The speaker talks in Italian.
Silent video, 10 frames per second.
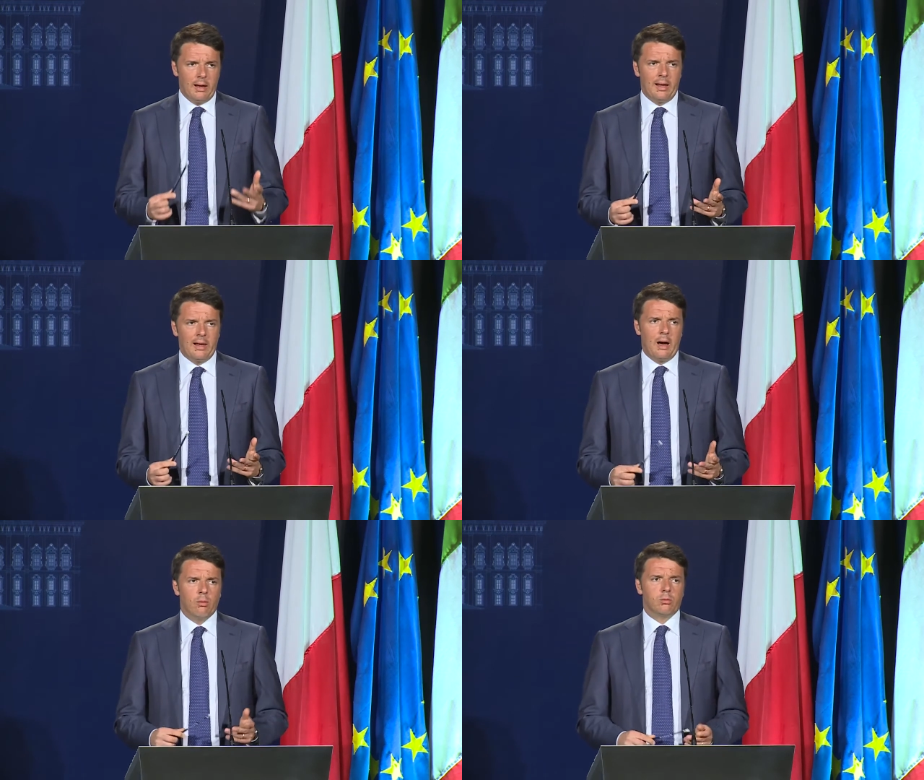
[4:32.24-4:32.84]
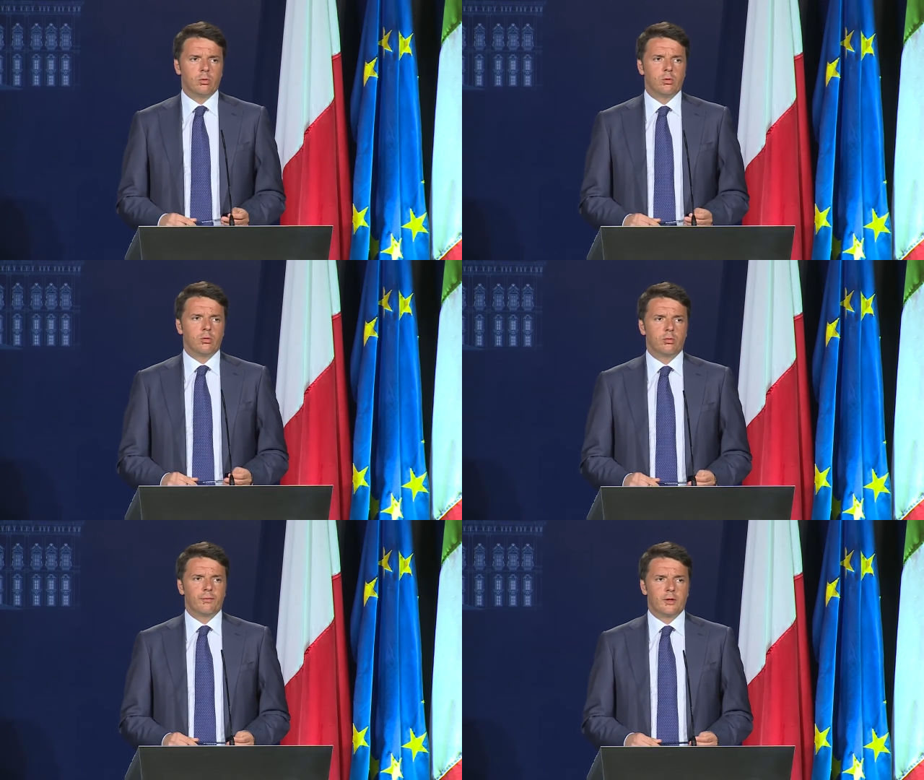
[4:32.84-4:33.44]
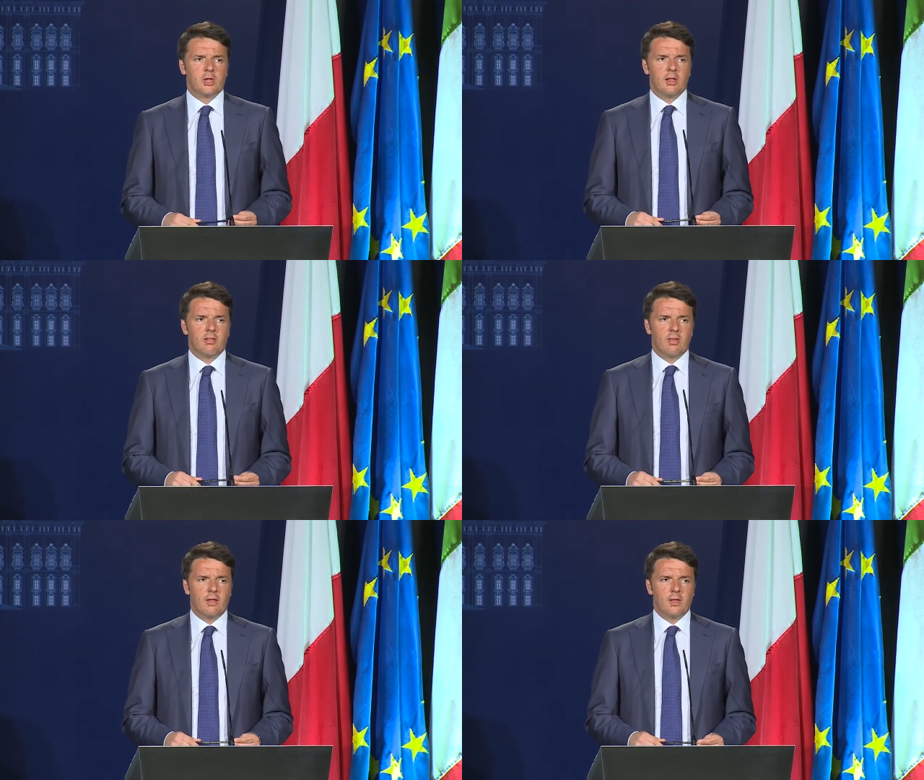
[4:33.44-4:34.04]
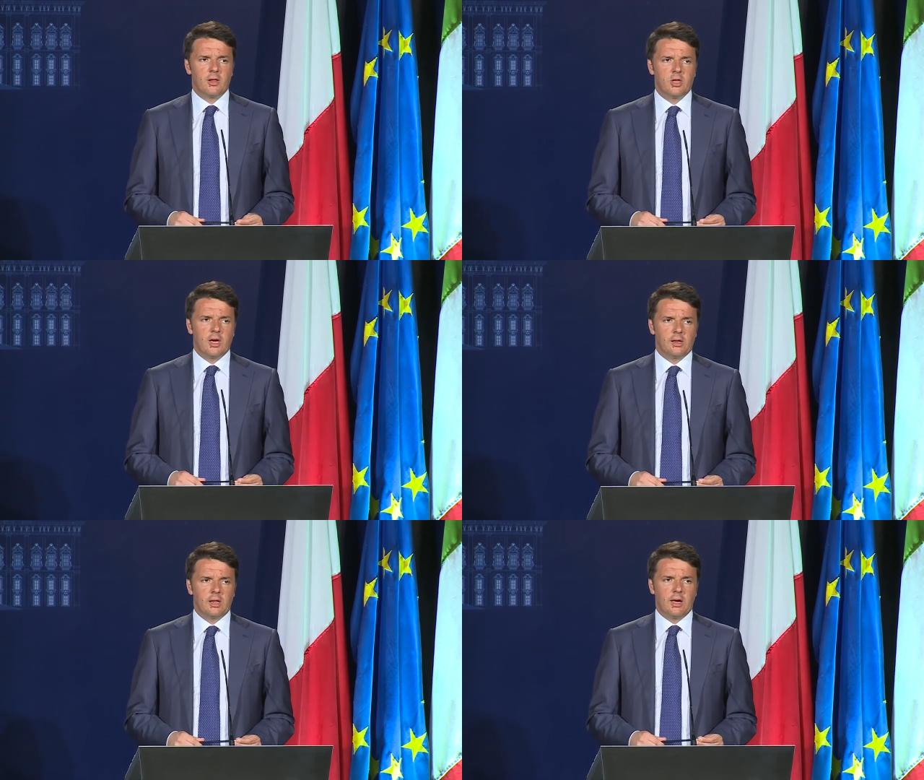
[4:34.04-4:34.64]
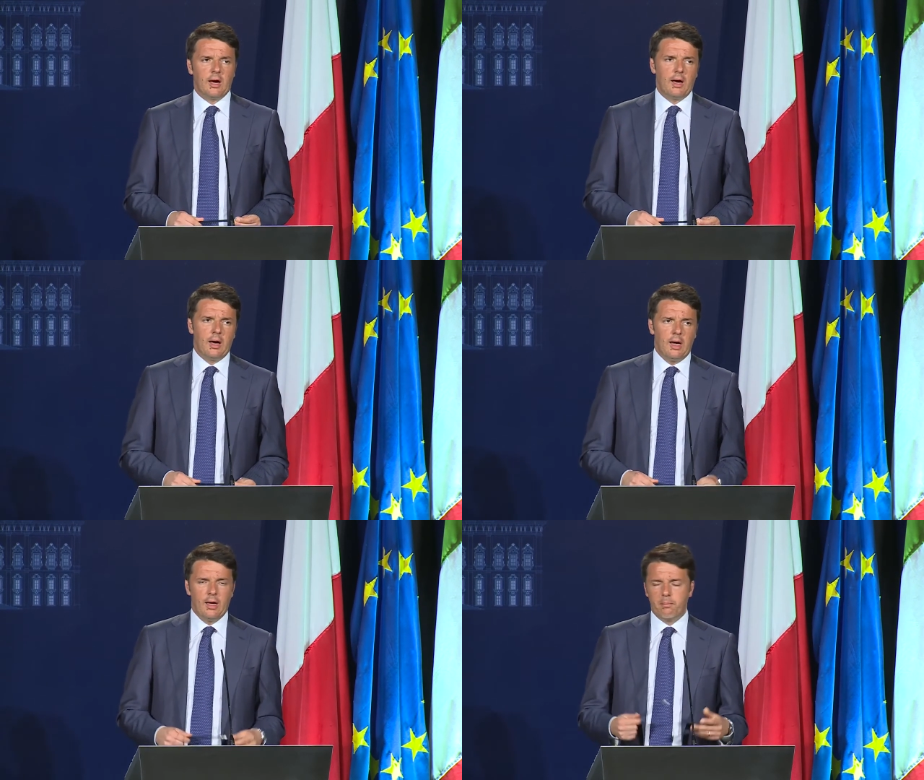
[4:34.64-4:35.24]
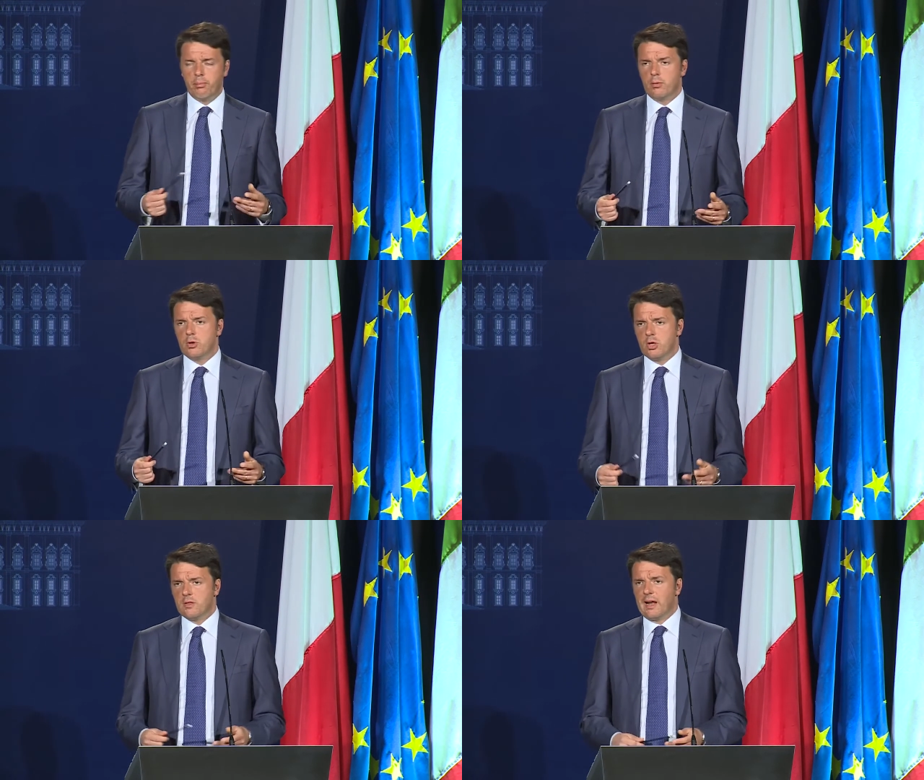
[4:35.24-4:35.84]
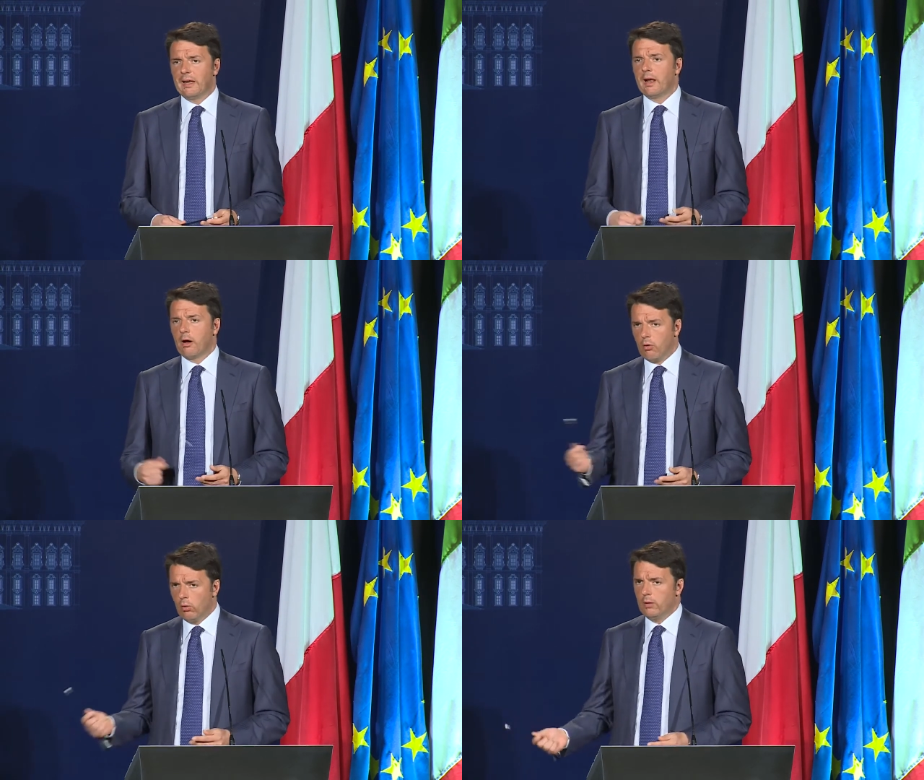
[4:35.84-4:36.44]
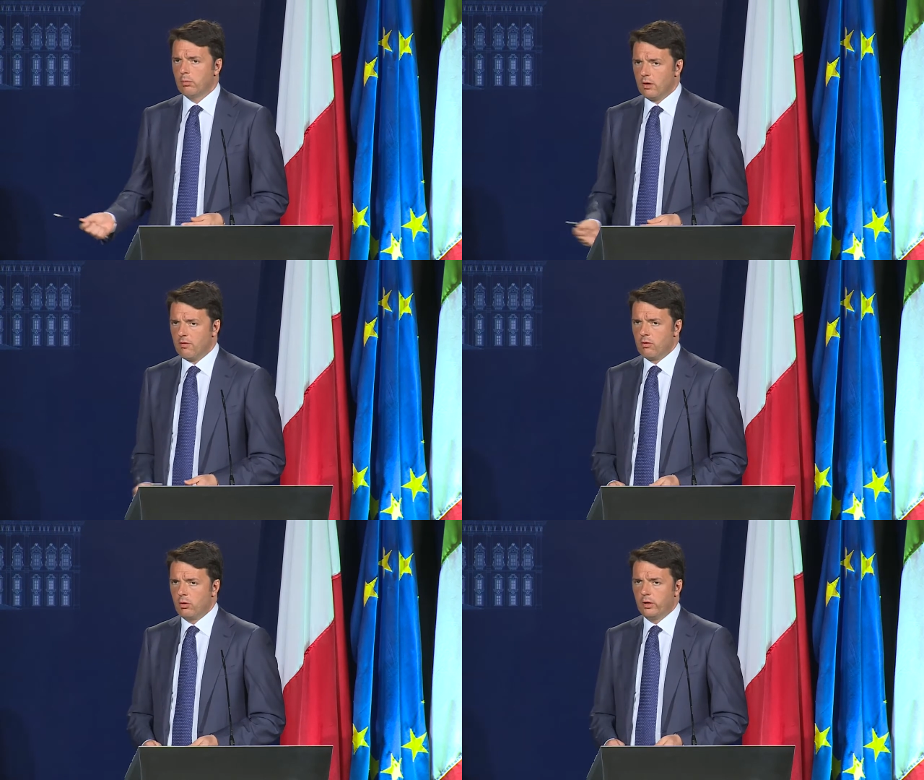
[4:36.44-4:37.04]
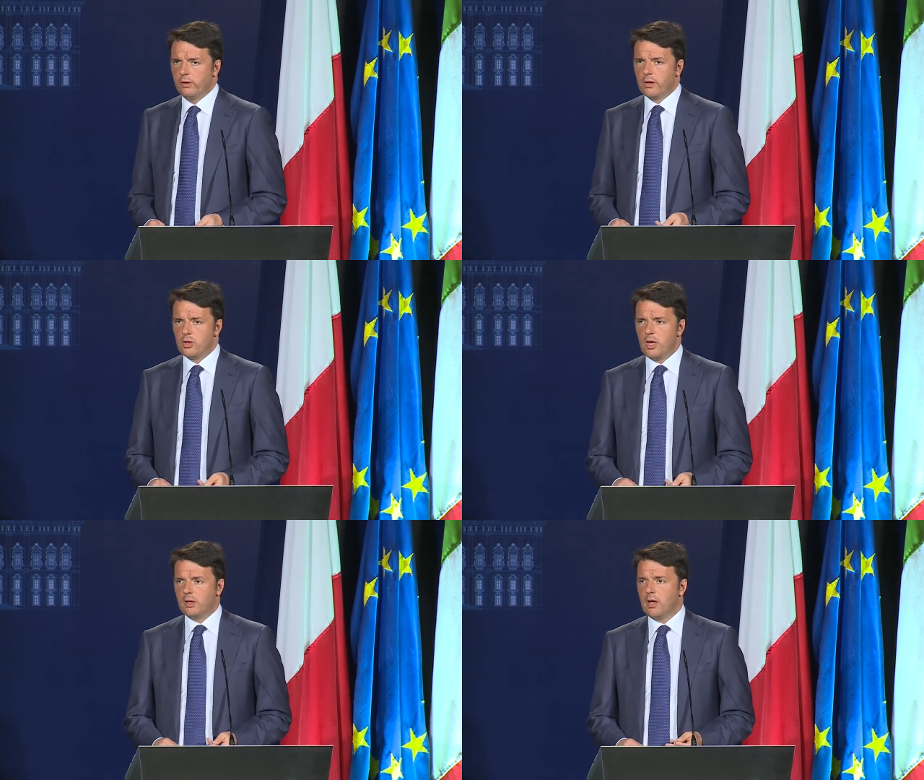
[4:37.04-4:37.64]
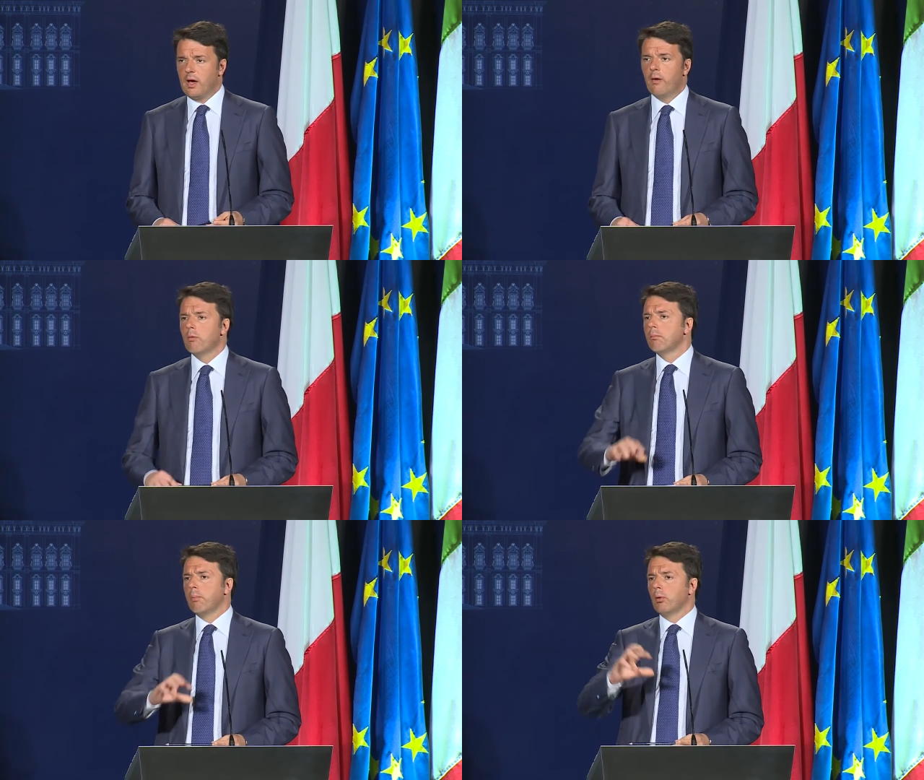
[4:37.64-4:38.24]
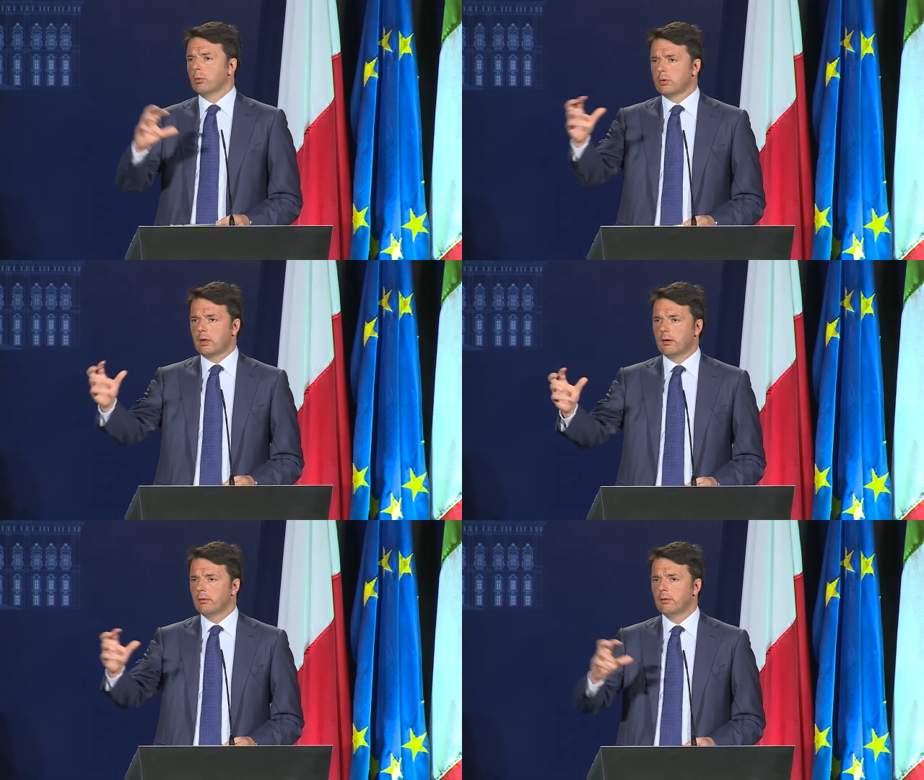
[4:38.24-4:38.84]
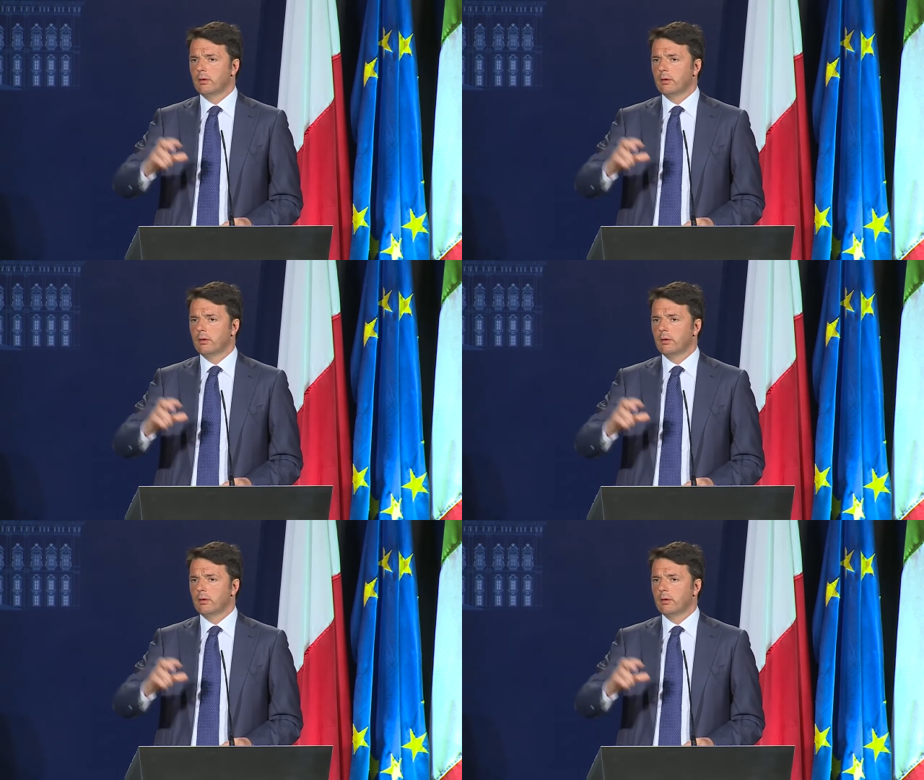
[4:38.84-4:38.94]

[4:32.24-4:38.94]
l'autosufficienza energetica e più in generale la collaborazione energetica è un ponte,